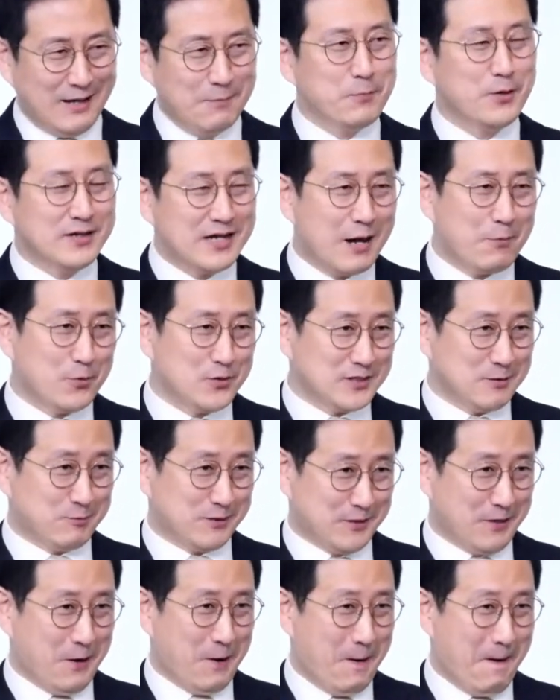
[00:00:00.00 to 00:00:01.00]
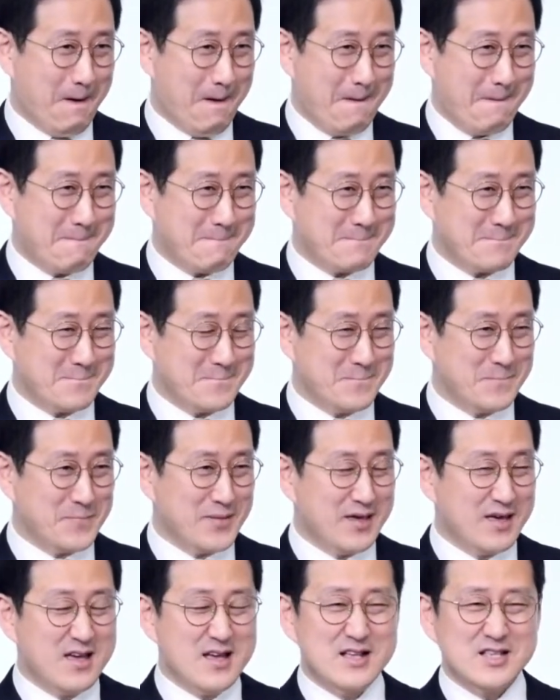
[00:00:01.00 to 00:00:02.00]
한번 해보십시오.
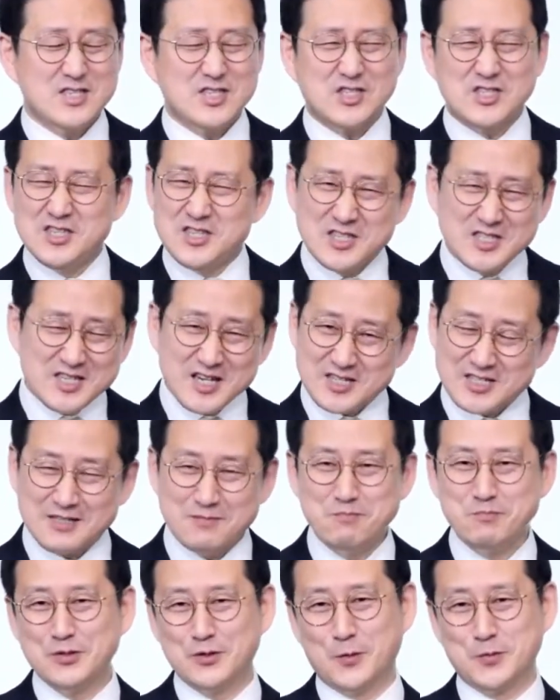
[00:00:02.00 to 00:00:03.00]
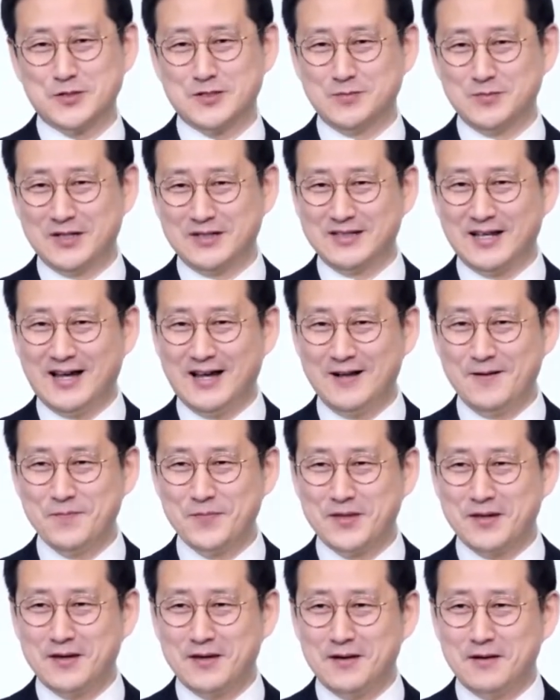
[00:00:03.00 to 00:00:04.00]
진짜 신비롭습니다.
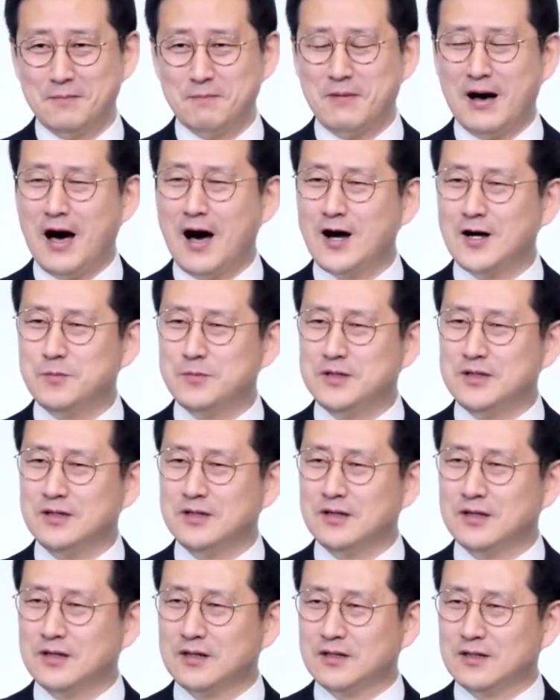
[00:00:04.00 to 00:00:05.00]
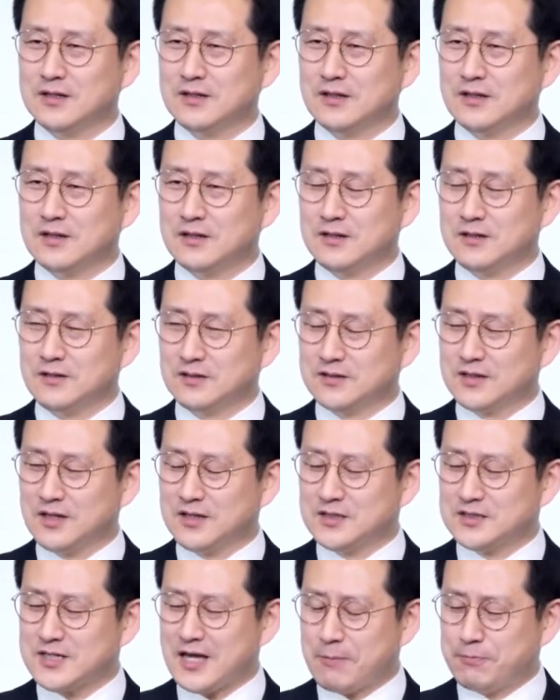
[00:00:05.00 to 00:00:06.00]
마음이
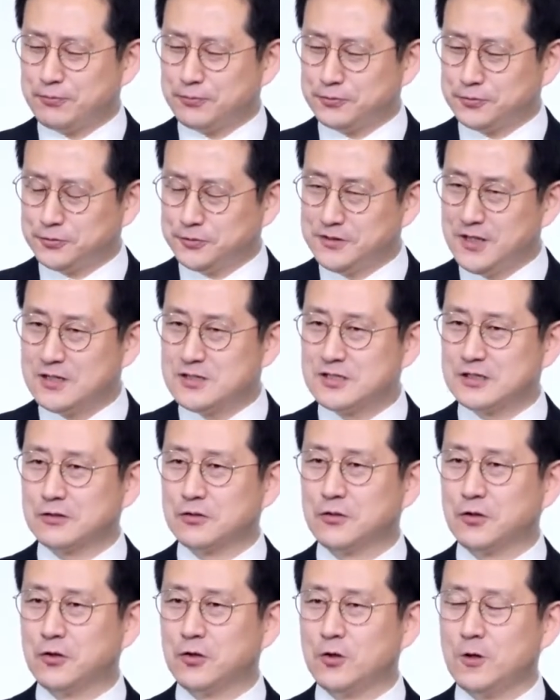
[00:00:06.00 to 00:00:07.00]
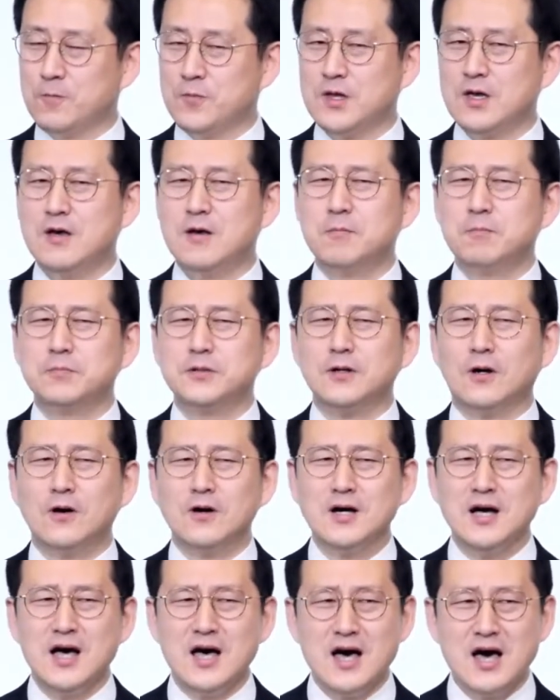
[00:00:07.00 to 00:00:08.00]
이렇게 차분해지고
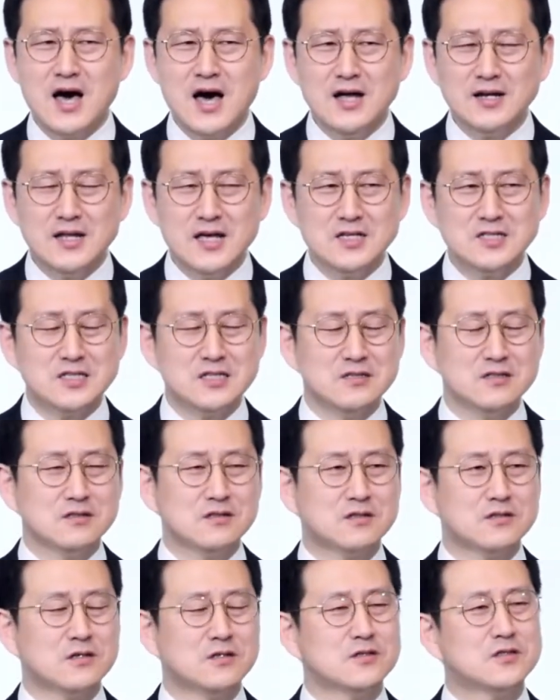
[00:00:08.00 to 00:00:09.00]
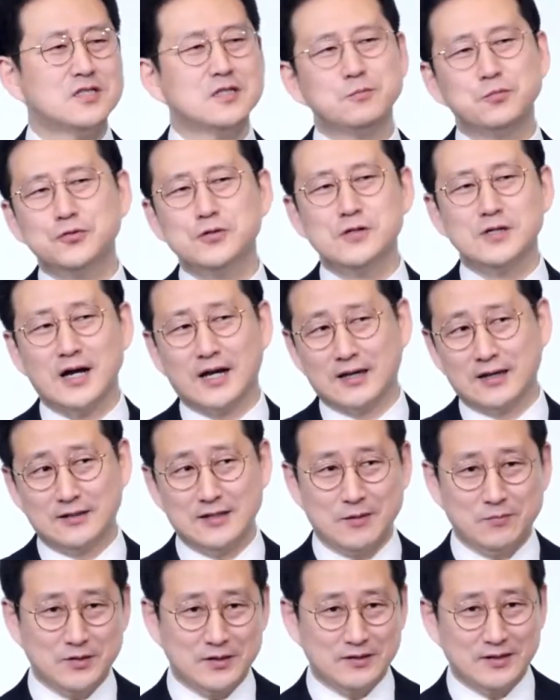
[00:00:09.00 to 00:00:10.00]
평안해지는 그런 기분을 갖게
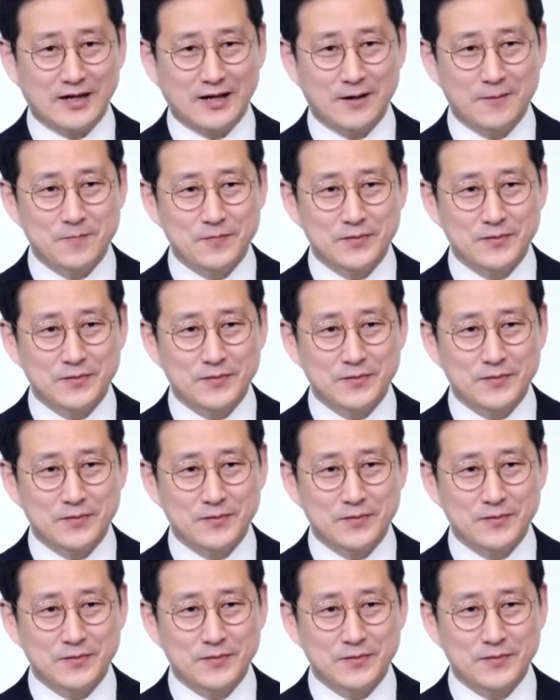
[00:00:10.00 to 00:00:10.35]
됩니다.